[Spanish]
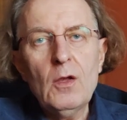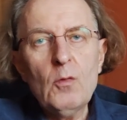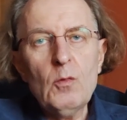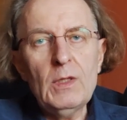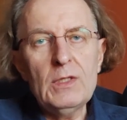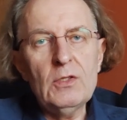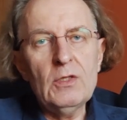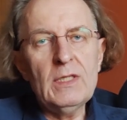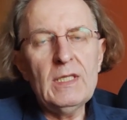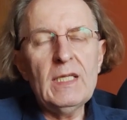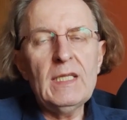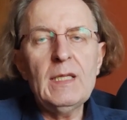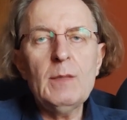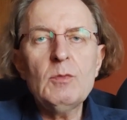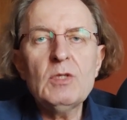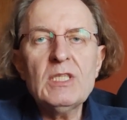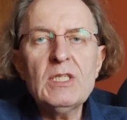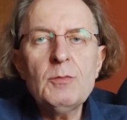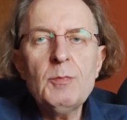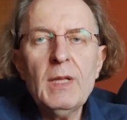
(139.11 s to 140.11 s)
Cuando
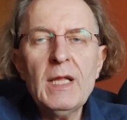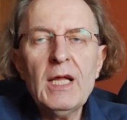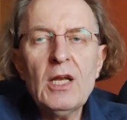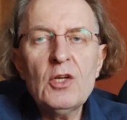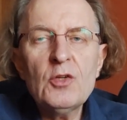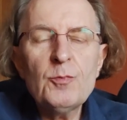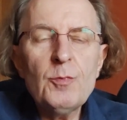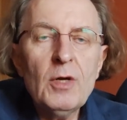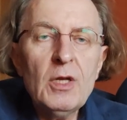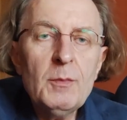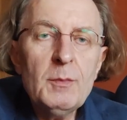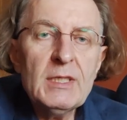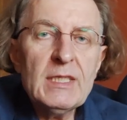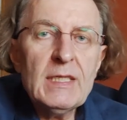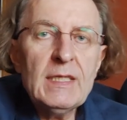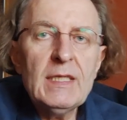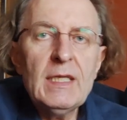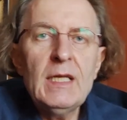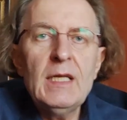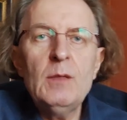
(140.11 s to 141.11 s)
intentamos explicar los problemas
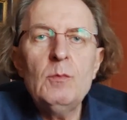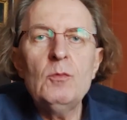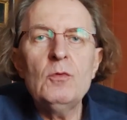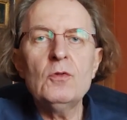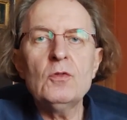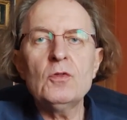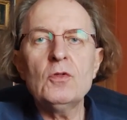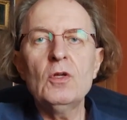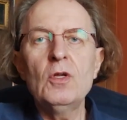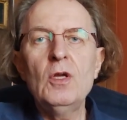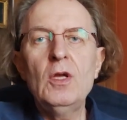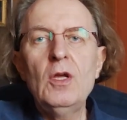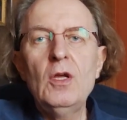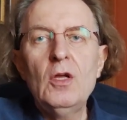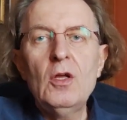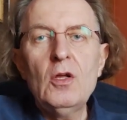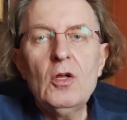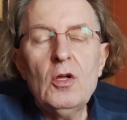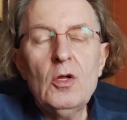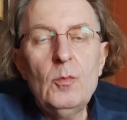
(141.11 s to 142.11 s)
que tenemos
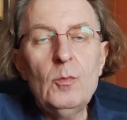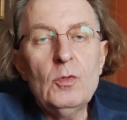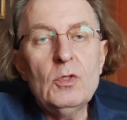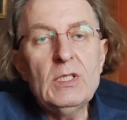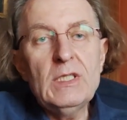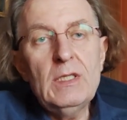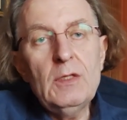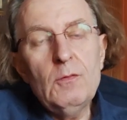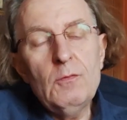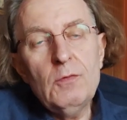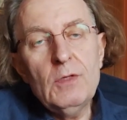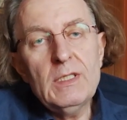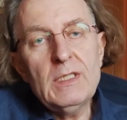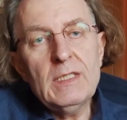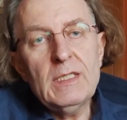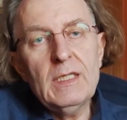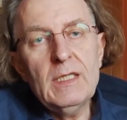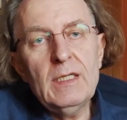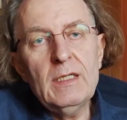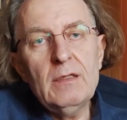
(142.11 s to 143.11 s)
como si
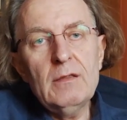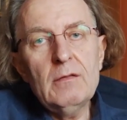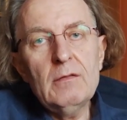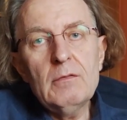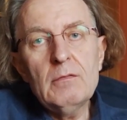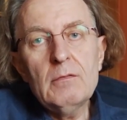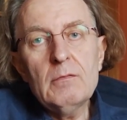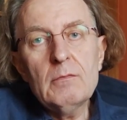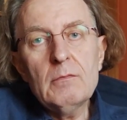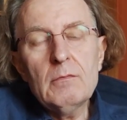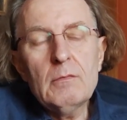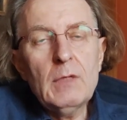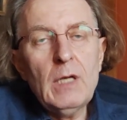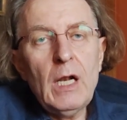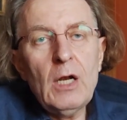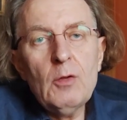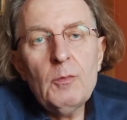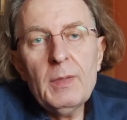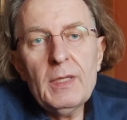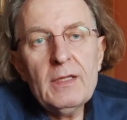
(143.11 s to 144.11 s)
fuesen
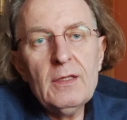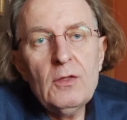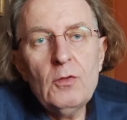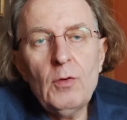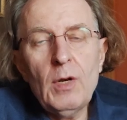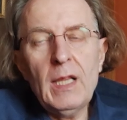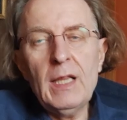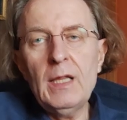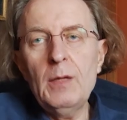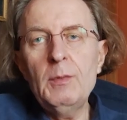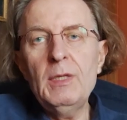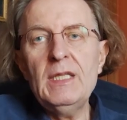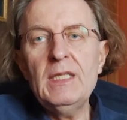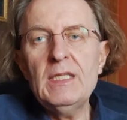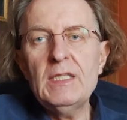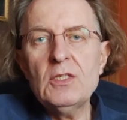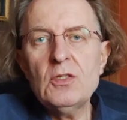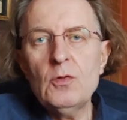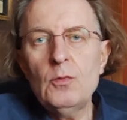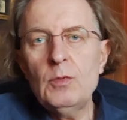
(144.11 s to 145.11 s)
algo parecido a una
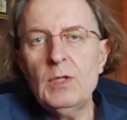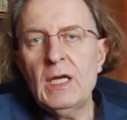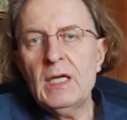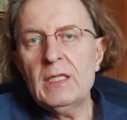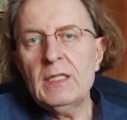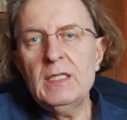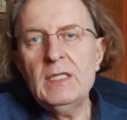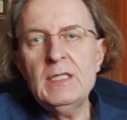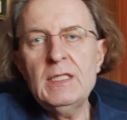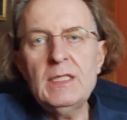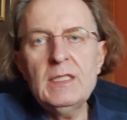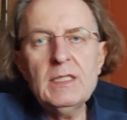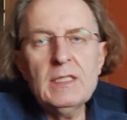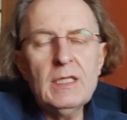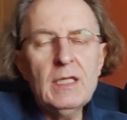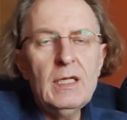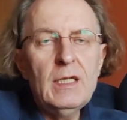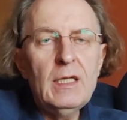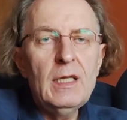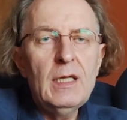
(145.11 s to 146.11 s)
diabetes o una artritis,
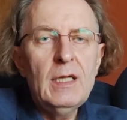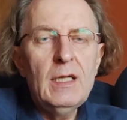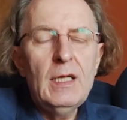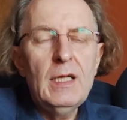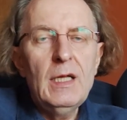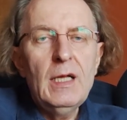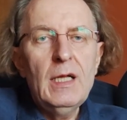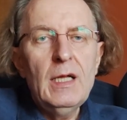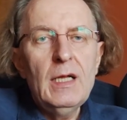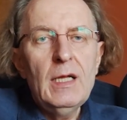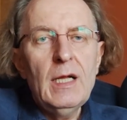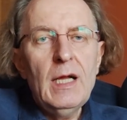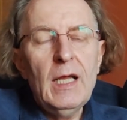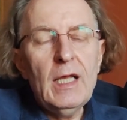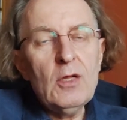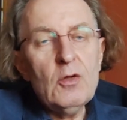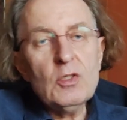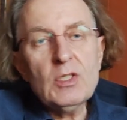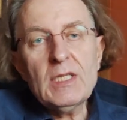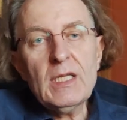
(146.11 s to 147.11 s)
hay
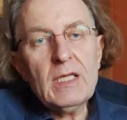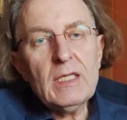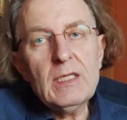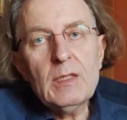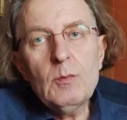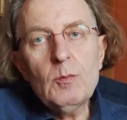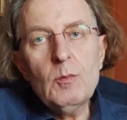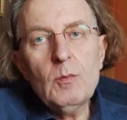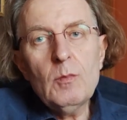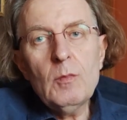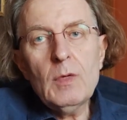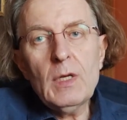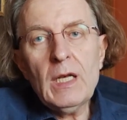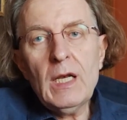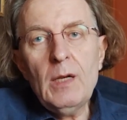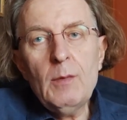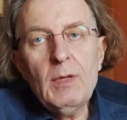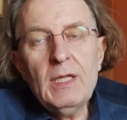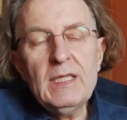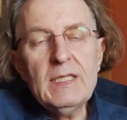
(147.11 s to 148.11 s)
cosas mm,
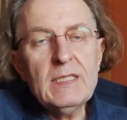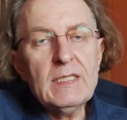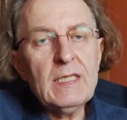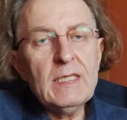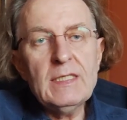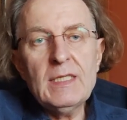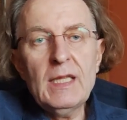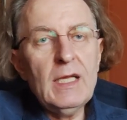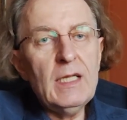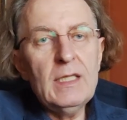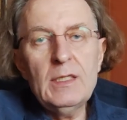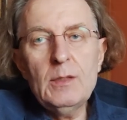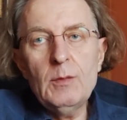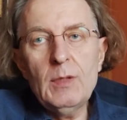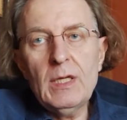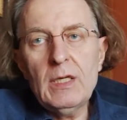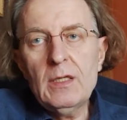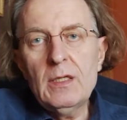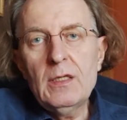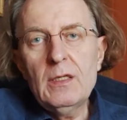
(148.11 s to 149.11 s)
relevantes que se dejan de
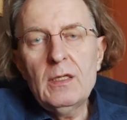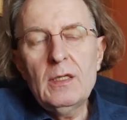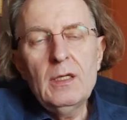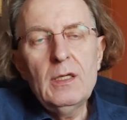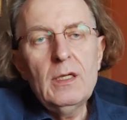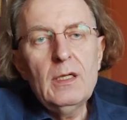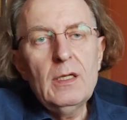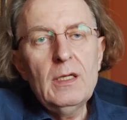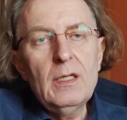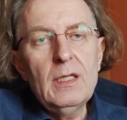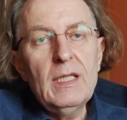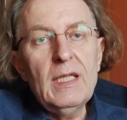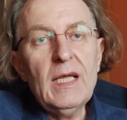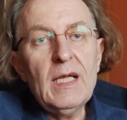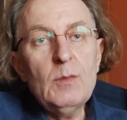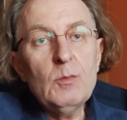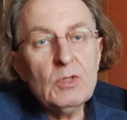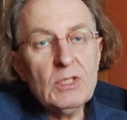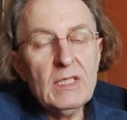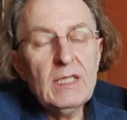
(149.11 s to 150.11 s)
ver.
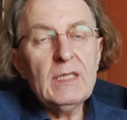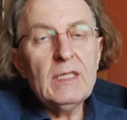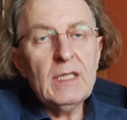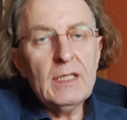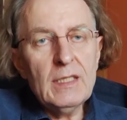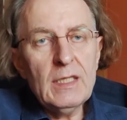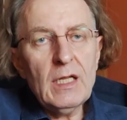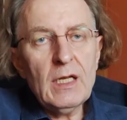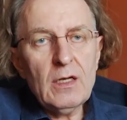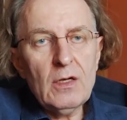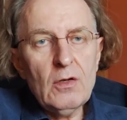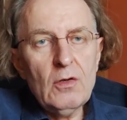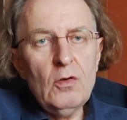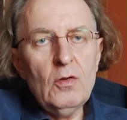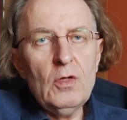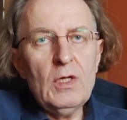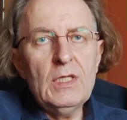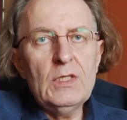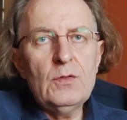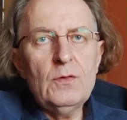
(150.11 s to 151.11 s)
Dejamos de entender
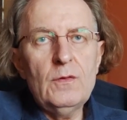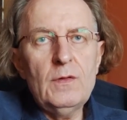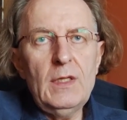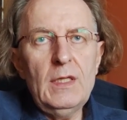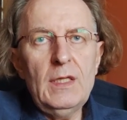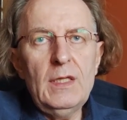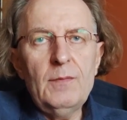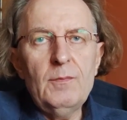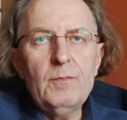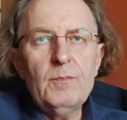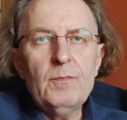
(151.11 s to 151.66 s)
lo que sucede.